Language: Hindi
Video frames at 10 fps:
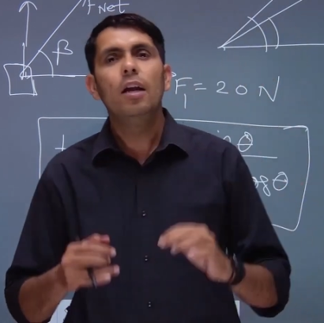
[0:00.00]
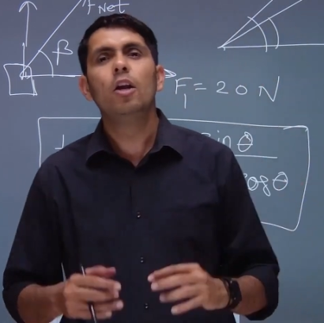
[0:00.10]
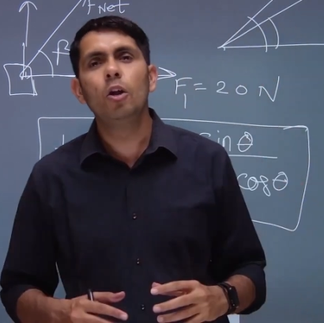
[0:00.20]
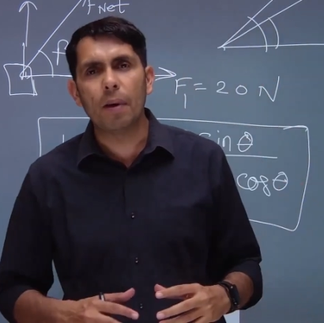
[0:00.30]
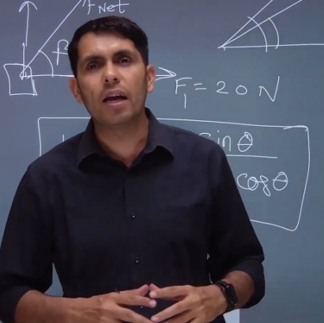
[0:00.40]

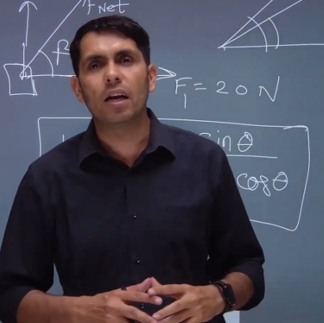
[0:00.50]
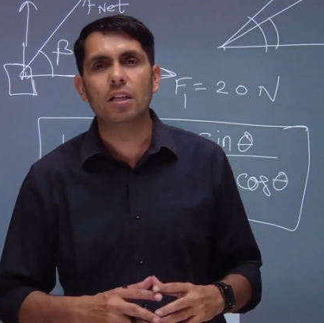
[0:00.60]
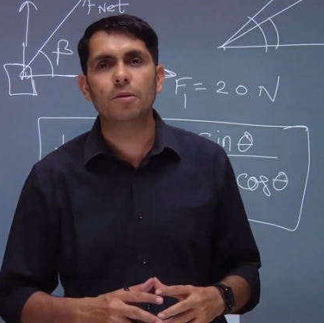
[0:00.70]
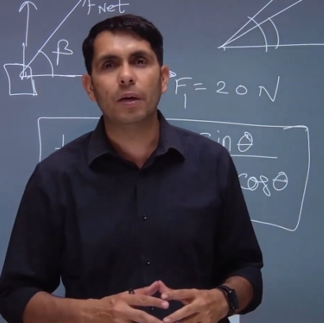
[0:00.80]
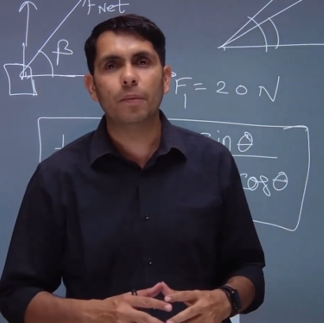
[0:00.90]
न्यूमेरिकल्स
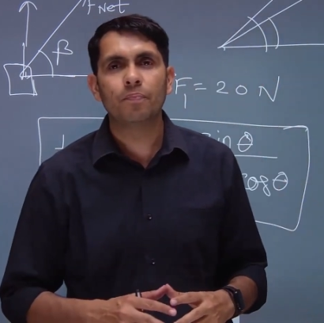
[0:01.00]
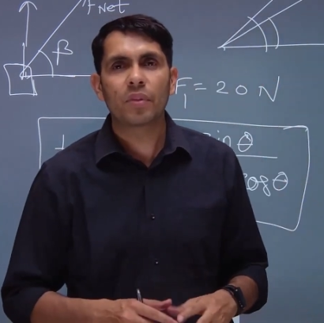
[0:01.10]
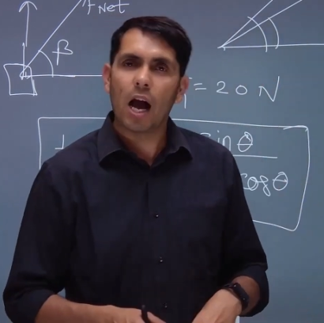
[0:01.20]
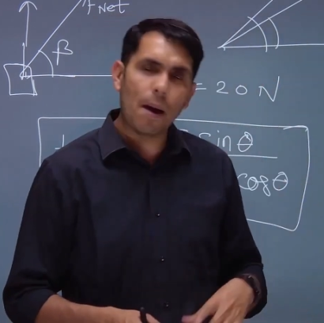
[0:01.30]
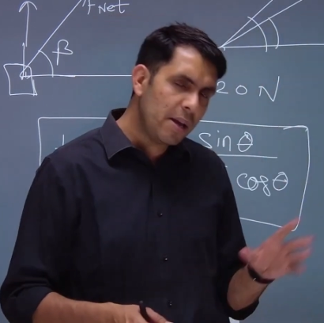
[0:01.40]
में
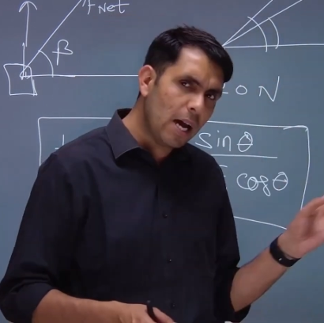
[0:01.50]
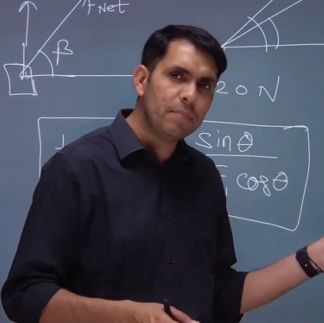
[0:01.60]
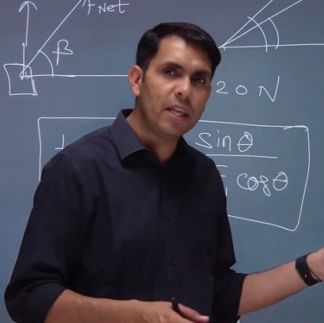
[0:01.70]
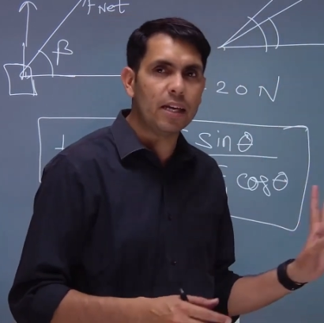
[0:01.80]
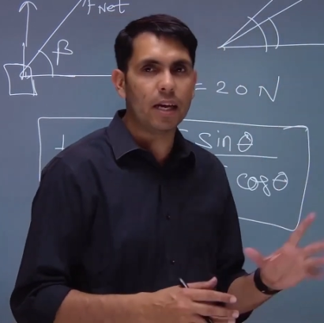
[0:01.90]
अभी हम
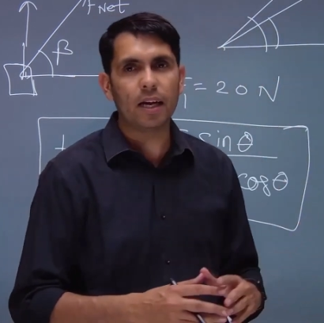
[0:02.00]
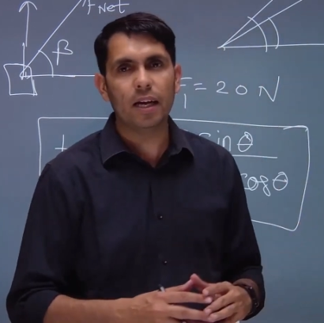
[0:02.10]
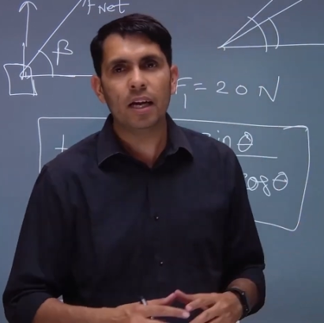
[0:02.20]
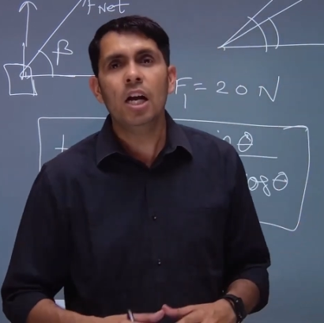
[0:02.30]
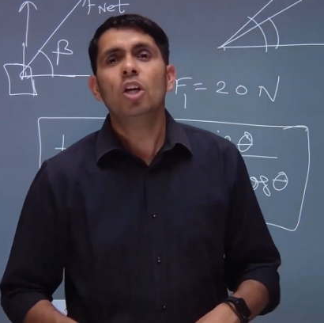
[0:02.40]
देखेंगे
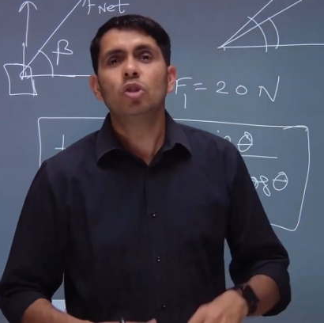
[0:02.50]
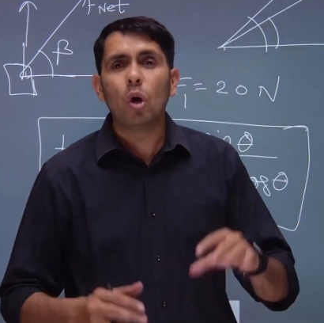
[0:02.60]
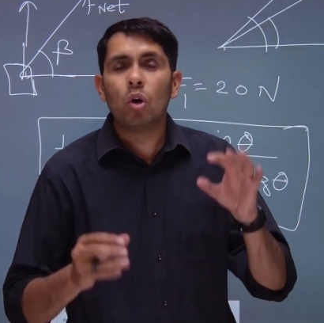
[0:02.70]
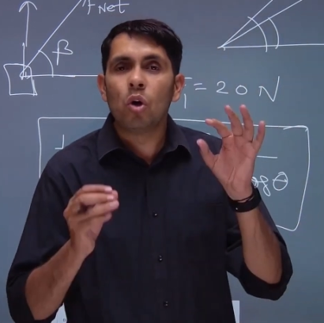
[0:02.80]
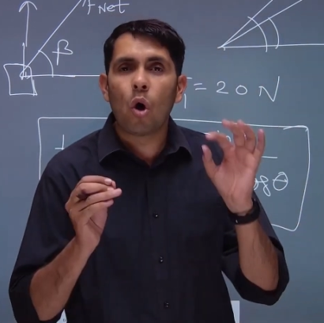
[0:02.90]
तो
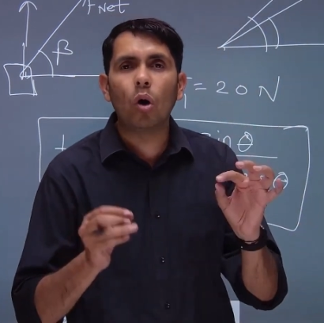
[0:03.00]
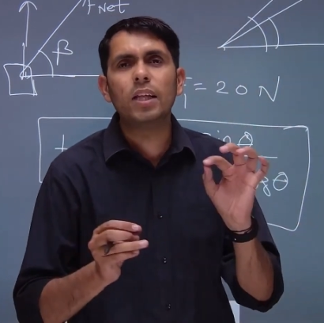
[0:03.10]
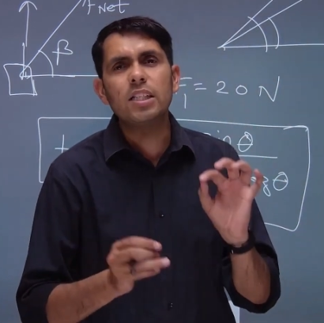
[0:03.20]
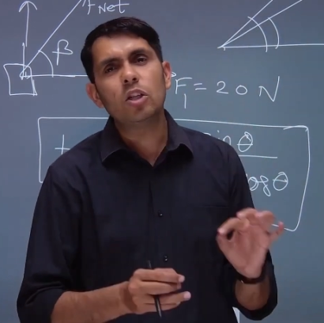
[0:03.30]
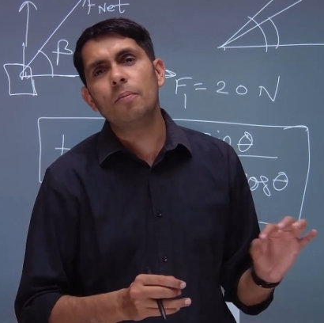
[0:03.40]
नौ
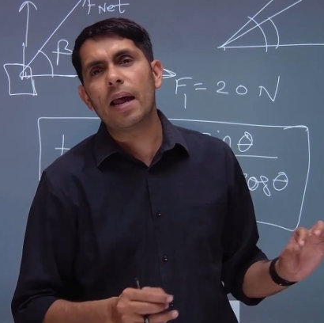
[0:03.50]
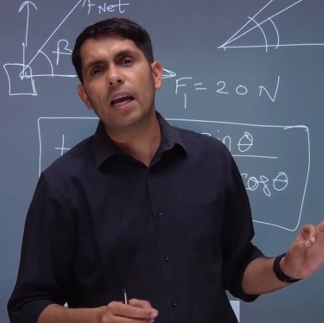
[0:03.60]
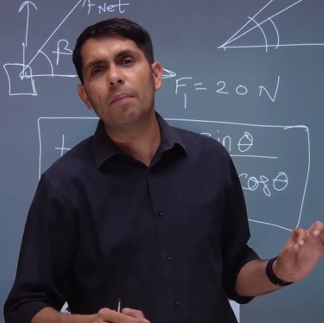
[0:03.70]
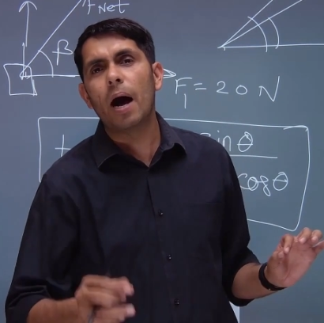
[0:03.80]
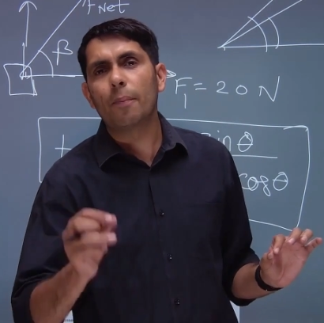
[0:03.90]
दस न्यूमेरिकल
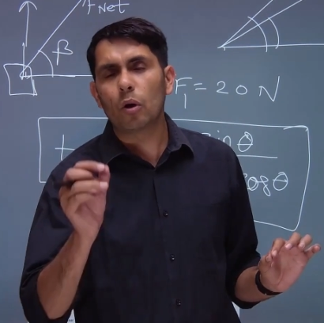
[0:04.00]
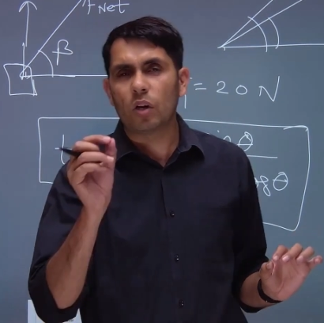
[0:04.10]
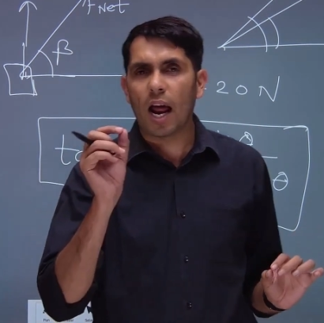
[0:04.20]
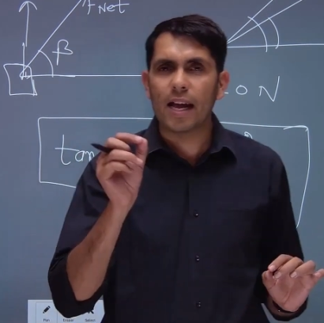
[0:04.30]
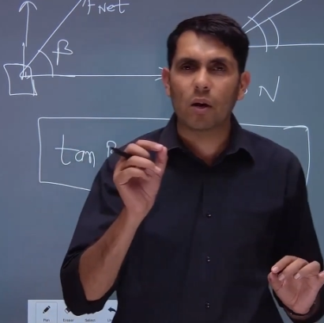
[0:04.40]
मैं आपको
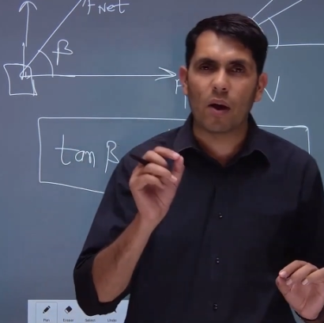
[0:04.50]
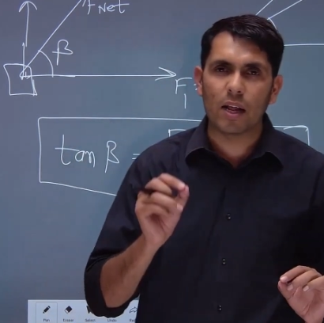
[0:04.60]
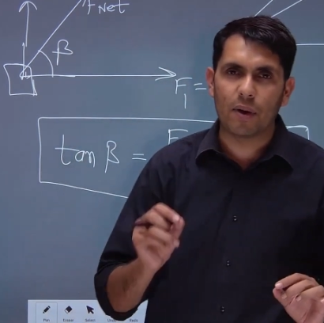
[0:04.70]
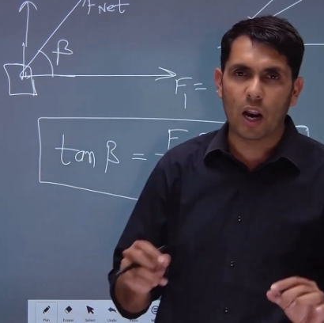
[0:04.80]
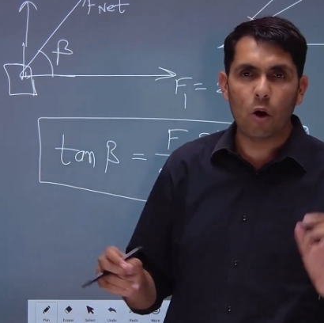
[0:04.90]
ट्राई करवाने
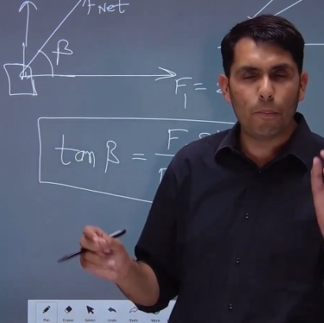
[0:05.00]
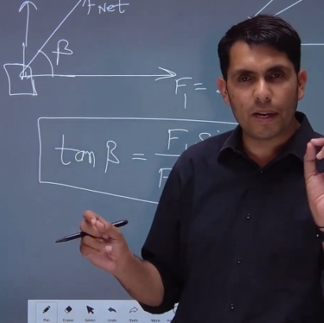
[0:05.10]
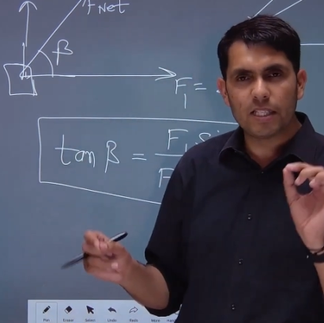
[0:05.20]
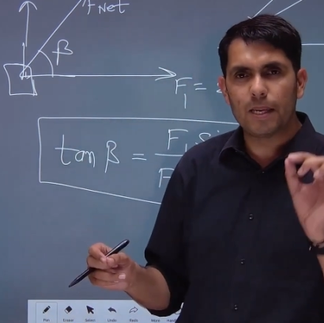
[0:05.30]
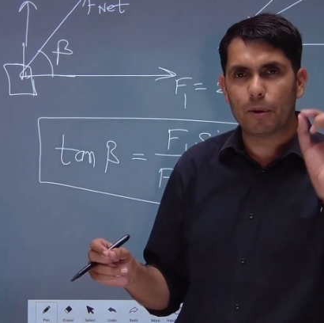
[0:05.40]
वाला हूं
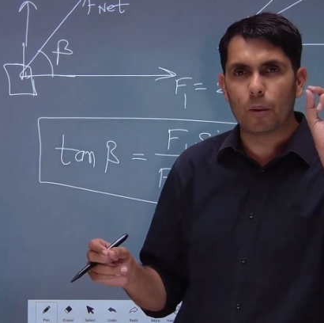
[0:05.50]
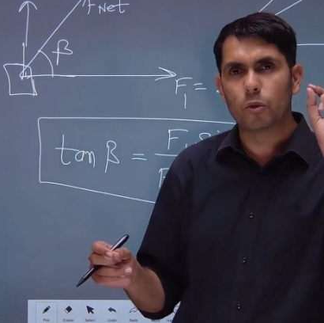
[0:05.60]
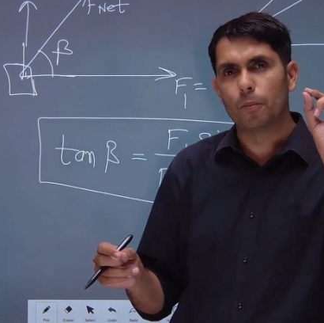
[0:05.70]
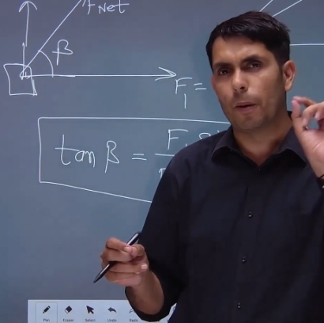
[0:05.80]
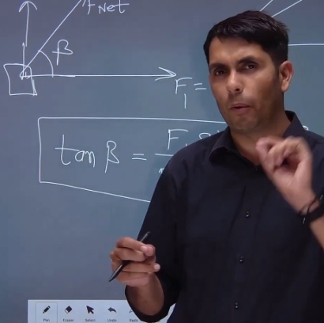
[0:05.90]
प्रिंसिपल ऑफ
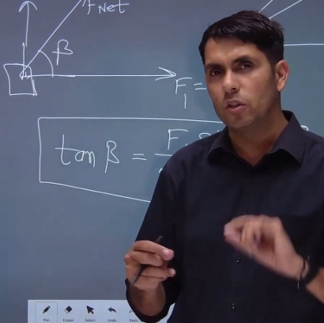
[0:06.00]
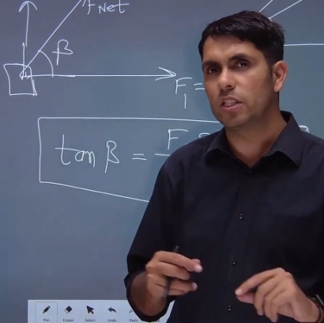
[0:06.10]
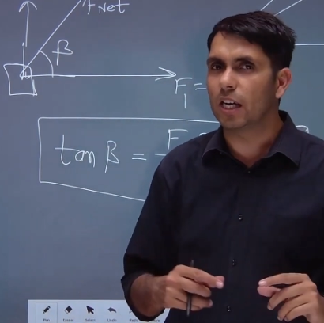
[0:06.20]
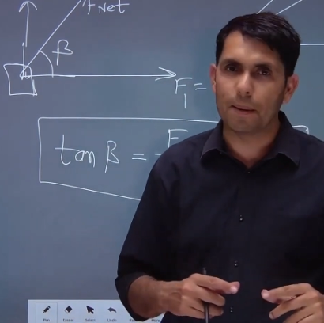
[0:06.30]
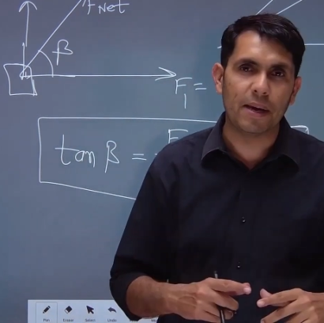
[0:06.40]
सुपर
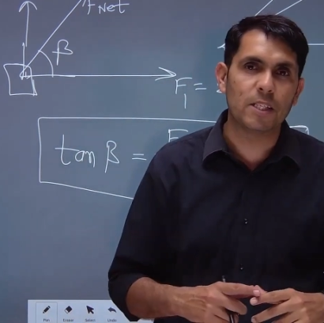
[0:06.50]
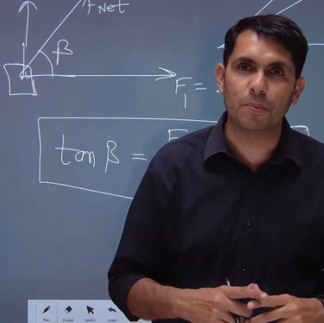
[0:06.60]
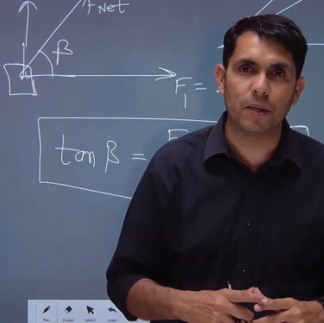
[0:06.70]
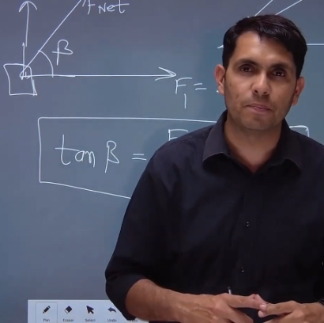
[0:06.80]
पोजिशन के बेस पे